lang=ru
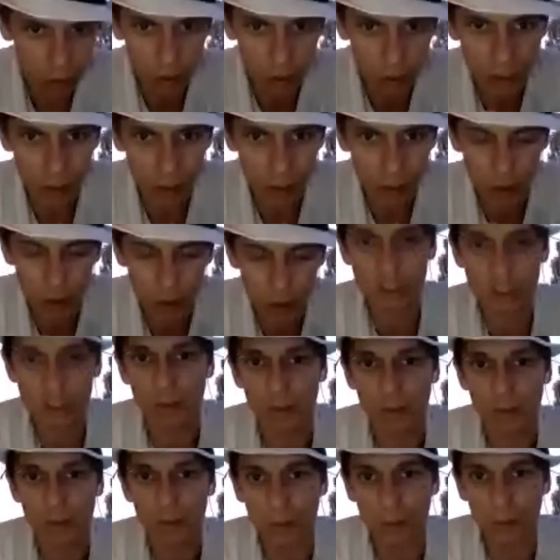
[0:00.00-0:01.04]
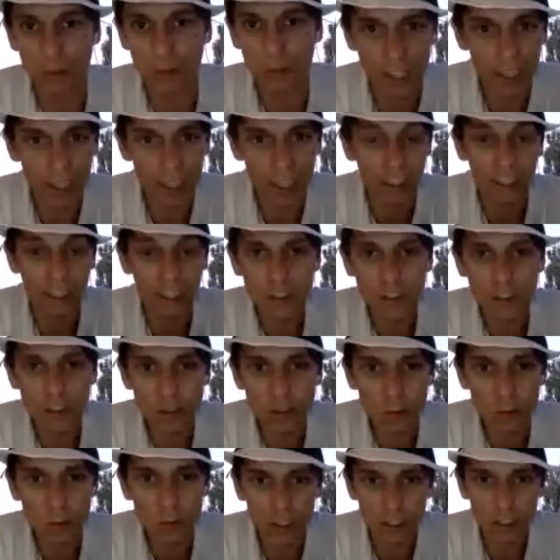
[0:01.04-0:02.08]
нужно сделать, что с собой взять,
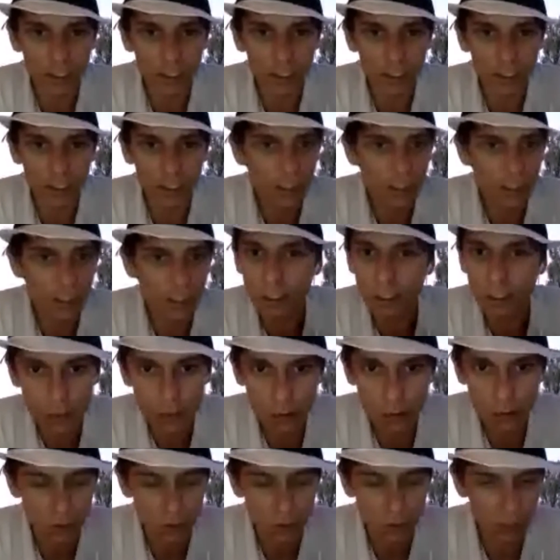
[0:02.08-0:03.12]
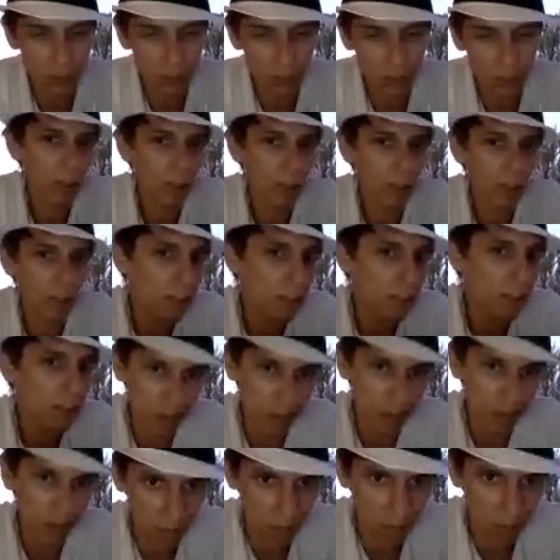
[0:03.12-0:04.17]
какие инструменты, какие ресурсы, сколько на
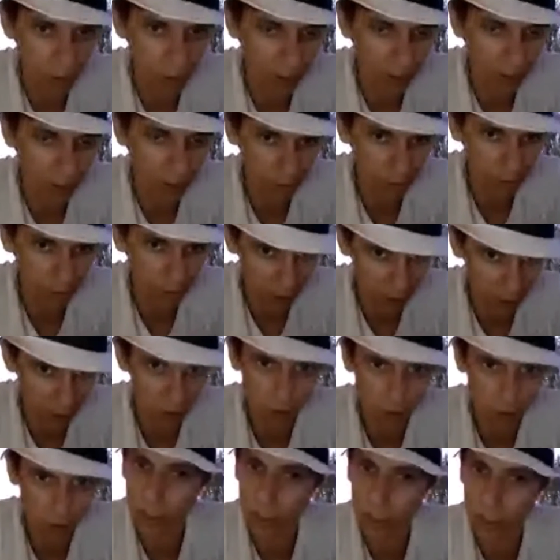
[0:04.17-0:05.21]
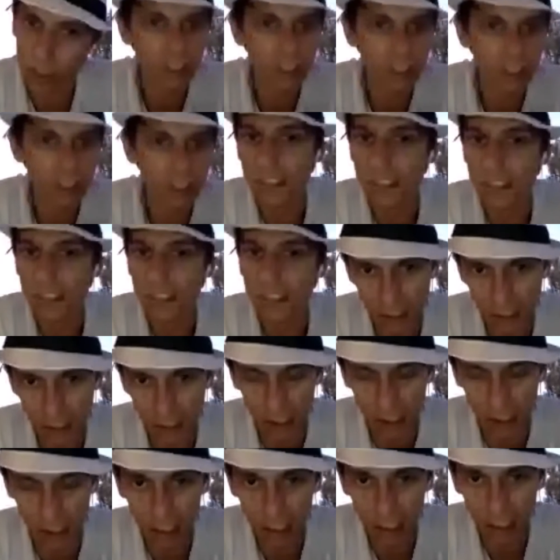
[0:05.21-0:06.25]
это времени надо, понимаете, сколько на это денег
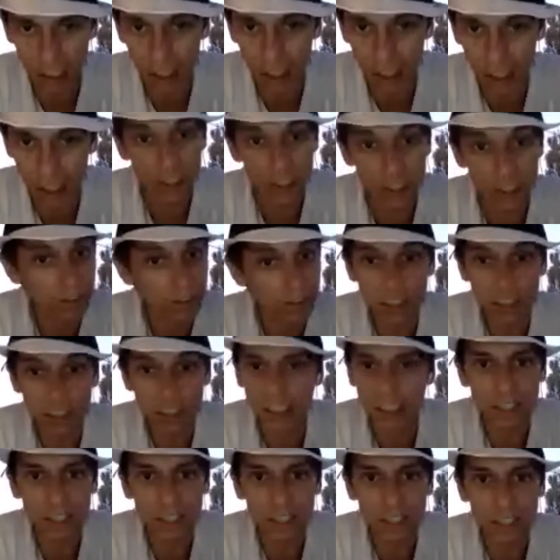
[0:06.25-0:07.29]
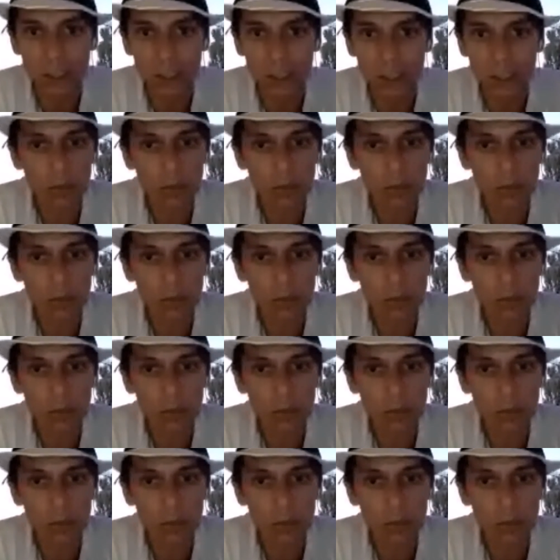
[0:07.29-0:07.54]
надо. Если вы это не